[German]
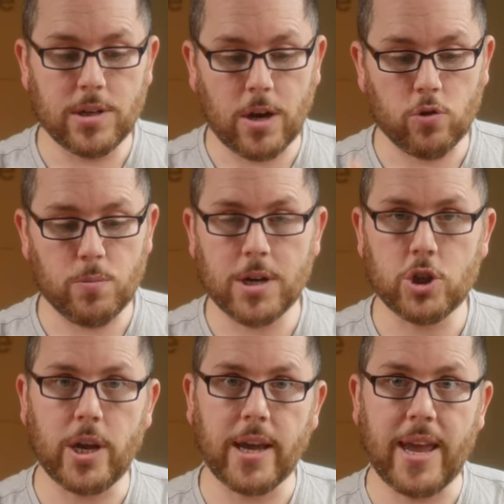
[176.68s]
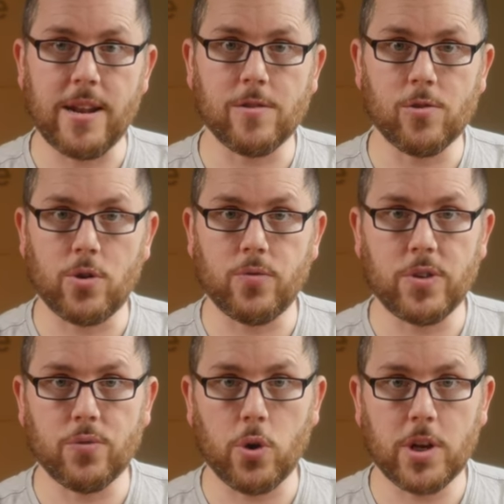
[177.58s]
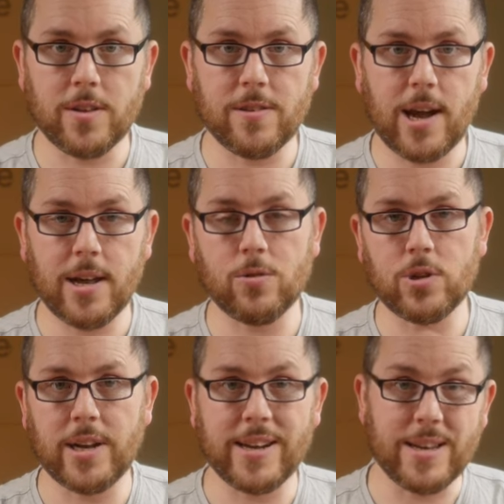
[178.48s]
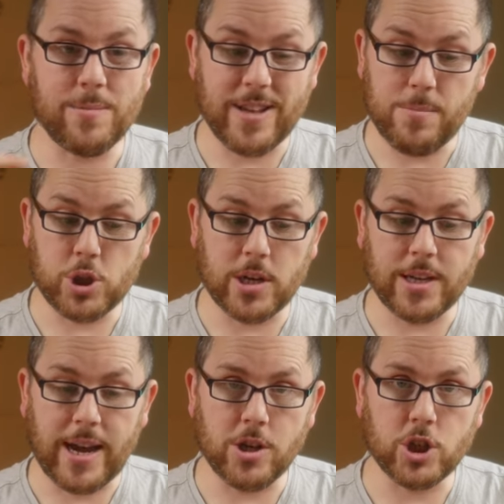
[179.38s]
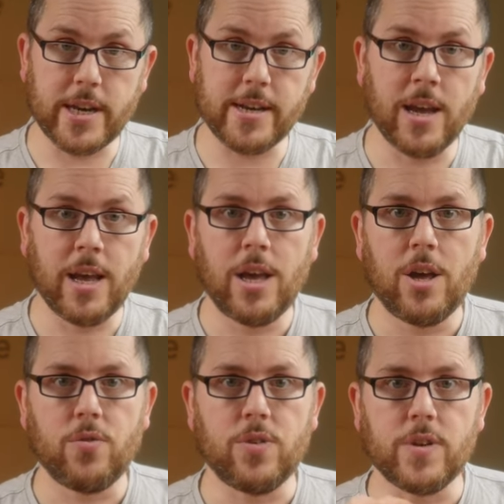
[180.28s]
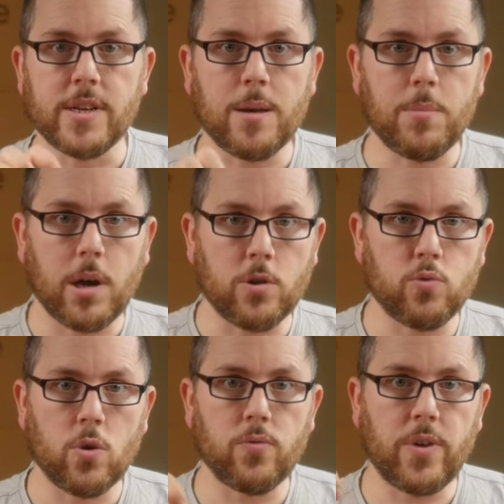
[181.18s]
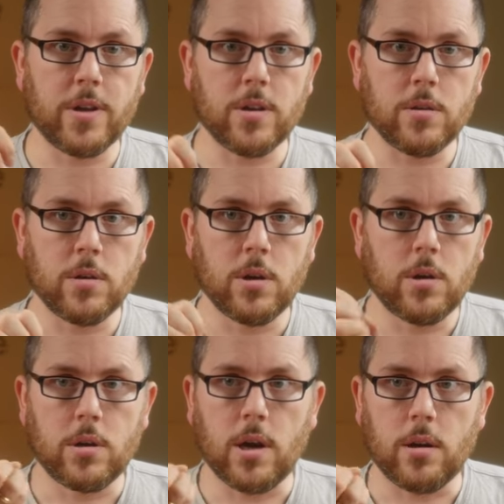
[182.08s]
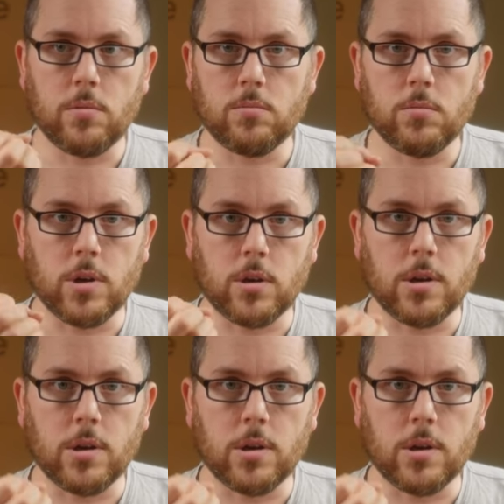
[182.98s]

die automatisch erkennen sollen, wie feucht das Haar ist und dann halt eben selbstständig einstellen, wie viel Temperatur und welche ja, äh,